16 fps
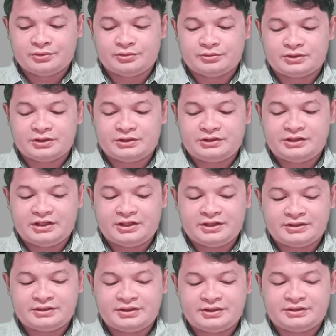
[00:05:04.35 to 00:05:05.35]
sa
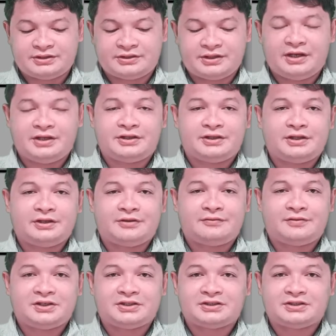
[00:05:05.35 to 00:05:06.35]
Genesis 18
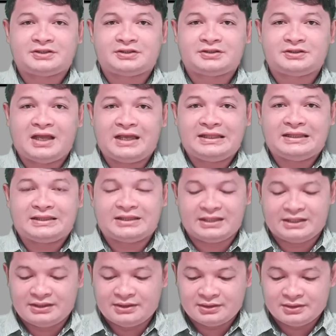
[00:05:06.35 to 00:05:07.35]
verse
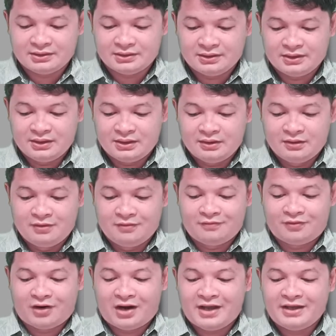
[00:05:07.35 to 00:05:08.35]
19,
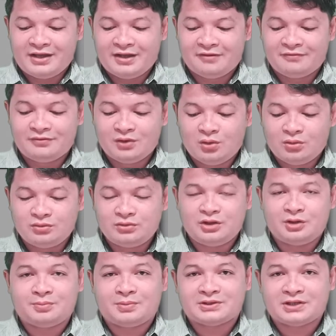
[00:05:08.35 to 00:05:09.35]
For I have known,
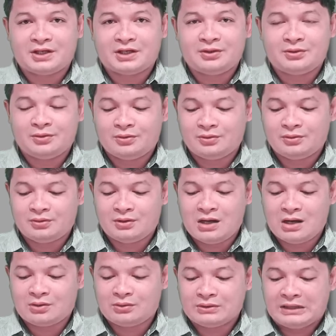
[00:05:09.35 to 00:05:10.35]
yung pa
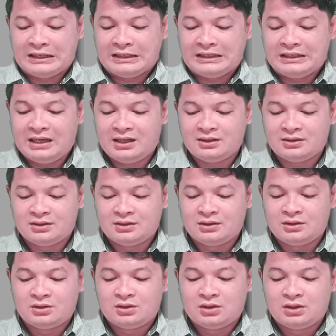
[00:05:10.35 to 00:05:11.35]
akong naila,
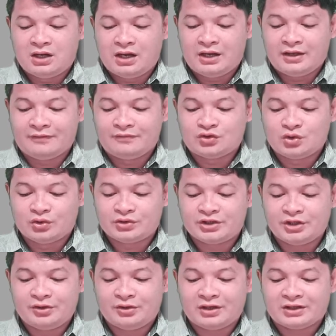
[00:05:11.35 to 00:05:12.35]
I have
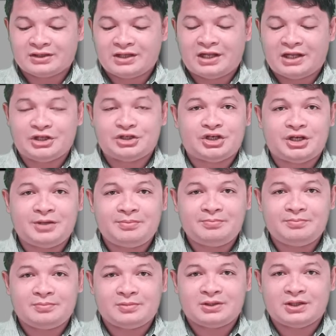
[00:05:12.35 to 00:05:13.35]
chosen or acknowledge
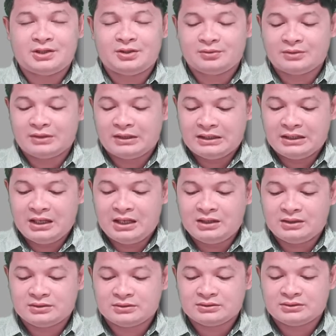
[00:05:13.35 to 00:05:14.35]
him, iya
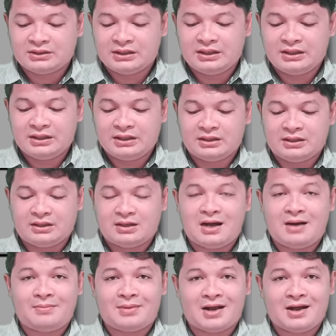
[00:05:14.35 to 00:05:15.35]
naila, si
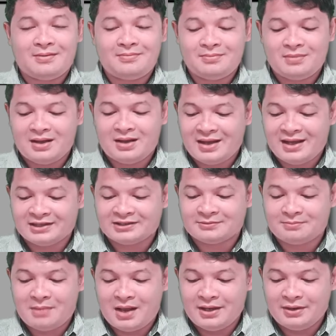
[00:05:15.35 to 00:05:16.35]
Abraham, as
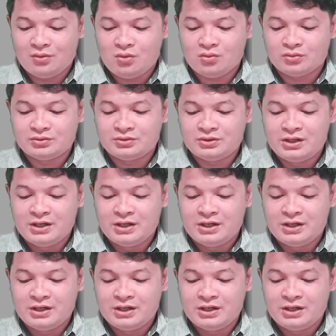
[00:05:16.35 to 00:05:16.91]
my own,